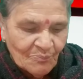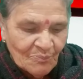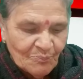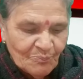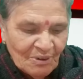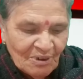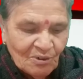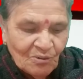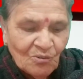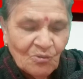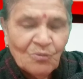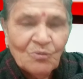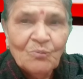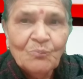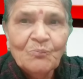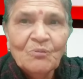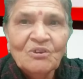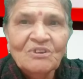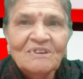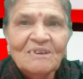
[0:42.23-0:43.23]
वीडियो
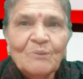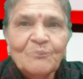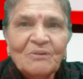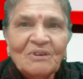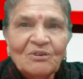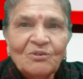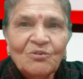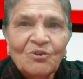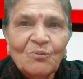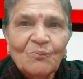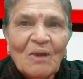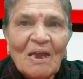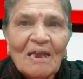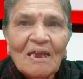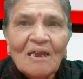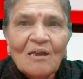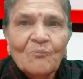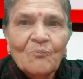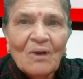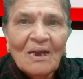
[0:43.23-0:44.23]
उसके वीडियो में
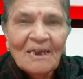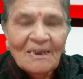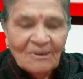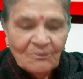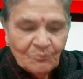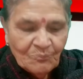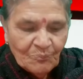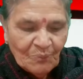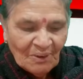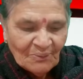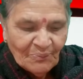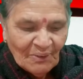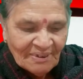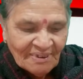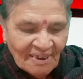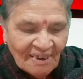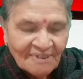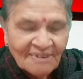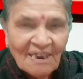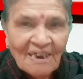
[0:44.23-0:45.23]
मैं
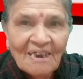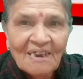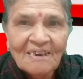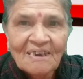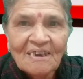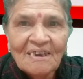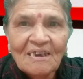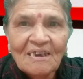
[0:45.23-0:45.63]
बताता है कि